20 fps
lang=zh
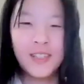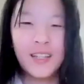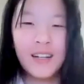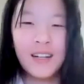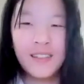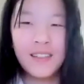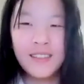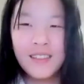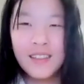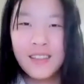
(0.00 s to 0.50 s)

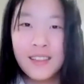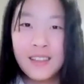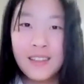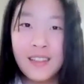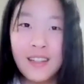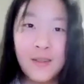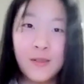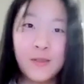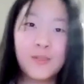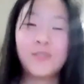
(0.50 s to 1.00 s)
上，
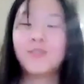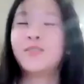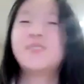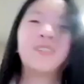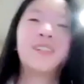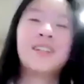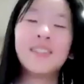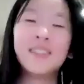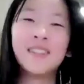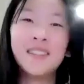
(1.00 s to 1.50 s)
让我去
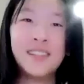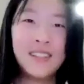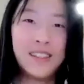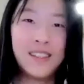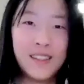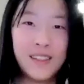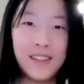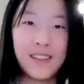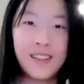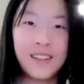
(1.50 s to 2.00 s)
上第一
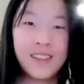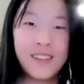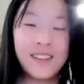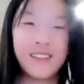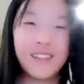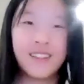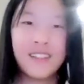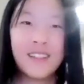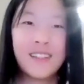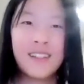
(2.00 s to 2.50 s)
节
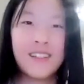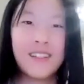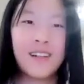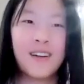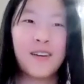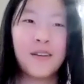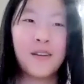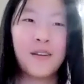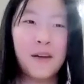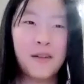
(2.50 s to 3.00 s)
课。
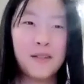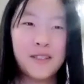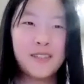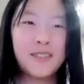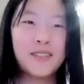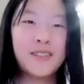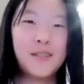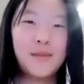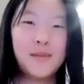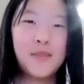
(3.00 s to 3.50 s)
然后老
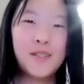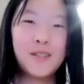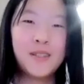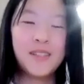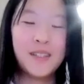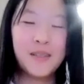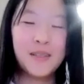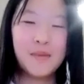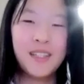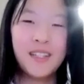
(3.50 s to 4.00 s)
师，你们
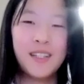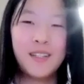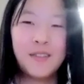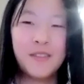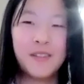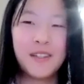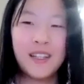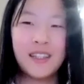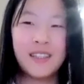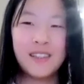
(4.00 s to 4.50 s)
对什么内
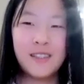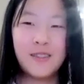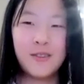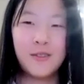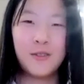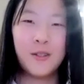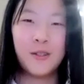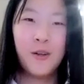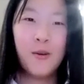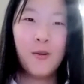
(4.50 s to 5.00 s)
容感兴
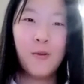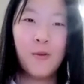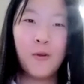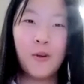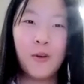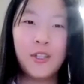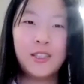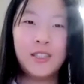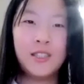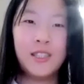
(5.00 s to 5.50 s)
趣？
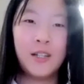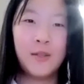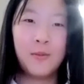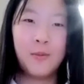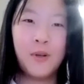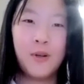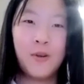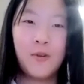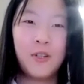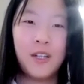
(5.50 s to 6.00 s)
我解
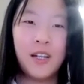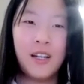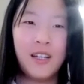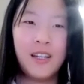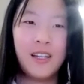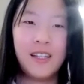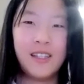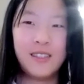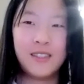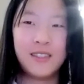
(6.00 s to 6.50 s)
剖
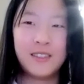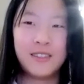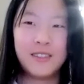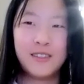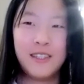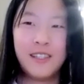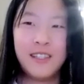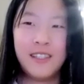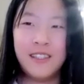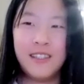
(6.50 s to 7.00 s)
人类
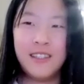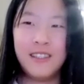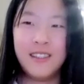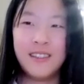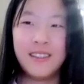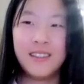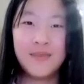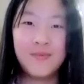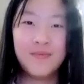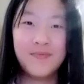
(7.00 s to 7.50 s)
尸体。